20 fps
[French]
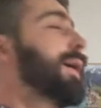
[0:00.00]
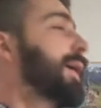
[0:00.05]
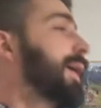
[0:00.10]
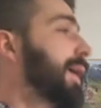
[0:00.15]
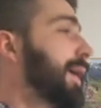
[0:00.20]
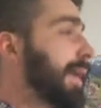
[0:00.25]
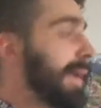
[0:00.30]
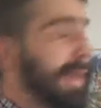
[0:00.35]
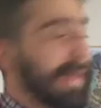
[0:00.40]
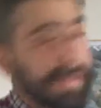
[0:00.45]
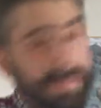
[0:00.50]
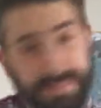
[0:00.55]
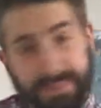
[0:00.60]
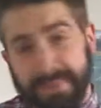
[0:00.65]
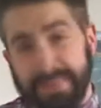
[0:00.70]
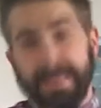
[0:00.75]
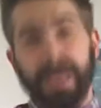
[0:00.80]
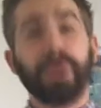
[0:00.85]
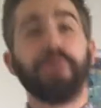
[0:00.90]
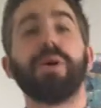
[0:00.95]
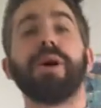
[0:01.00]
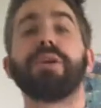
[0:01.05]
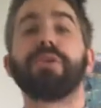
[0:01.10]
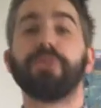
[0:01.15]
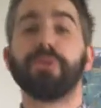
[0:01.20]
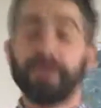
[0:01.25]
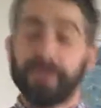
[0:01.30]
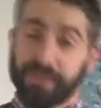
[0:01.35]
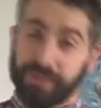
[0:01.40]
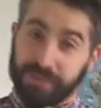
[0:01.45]
Et salut à
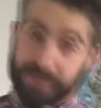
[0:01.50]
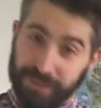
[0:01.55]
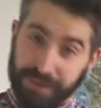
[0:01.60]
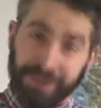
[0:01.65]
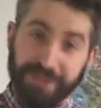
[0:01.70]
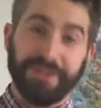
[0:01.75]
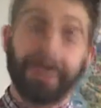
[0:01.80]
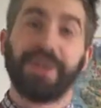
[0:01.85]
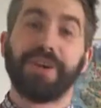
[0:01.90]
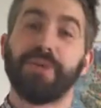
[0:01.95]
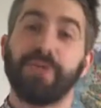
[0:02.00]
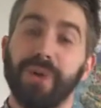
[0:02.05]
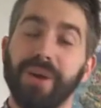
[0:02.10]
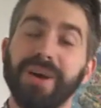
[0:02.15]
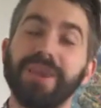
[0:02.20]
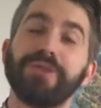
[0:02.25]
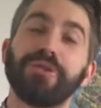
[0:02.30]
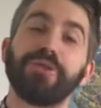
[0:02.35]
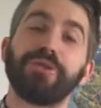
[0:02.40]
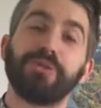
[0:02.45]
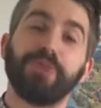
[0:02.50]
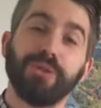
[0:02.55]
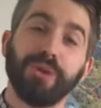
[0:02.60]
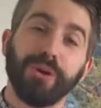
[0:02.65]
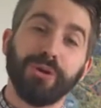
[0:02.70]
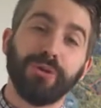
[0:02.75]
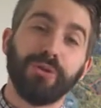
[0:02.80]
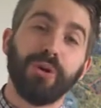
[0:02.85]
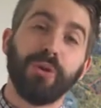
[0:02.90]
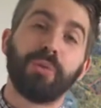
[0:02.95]
tous, c'est Checkwa et je suis de
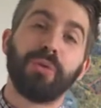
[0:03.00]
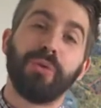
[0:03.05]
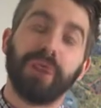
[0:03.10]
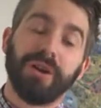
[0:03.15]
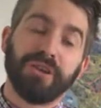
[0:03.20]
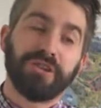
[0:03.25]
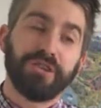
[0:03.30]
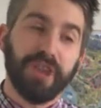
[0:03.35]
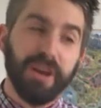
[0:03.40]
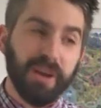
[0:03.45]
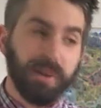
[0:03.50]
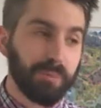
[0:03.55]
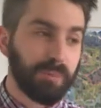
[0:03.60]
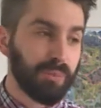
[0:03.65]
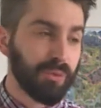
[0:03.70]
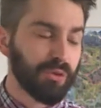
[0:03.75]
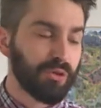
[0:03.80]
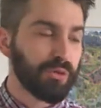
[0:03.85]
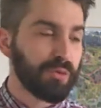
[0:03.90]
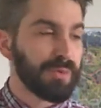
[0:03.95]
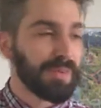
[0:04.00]
retour pour un checkpoint,